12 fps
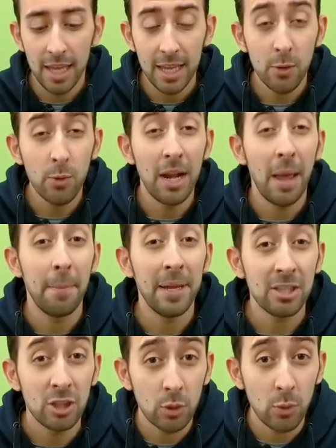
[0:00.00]
in cui la
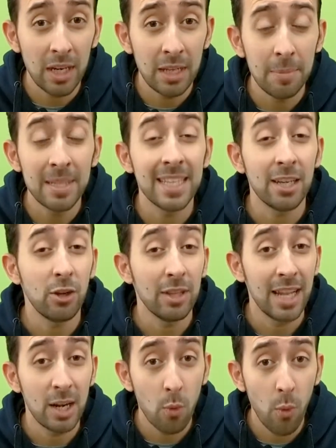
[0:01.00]
percentuale di pistacchio è
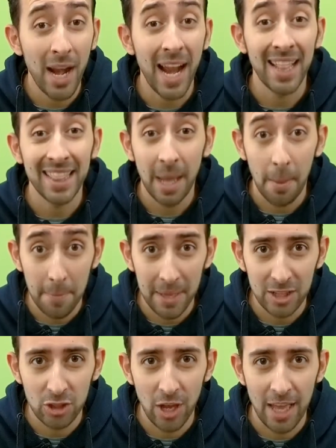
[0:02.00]
del
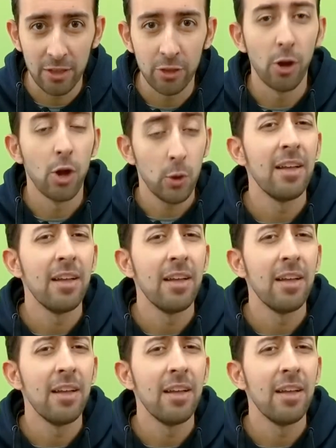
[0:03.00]
40%.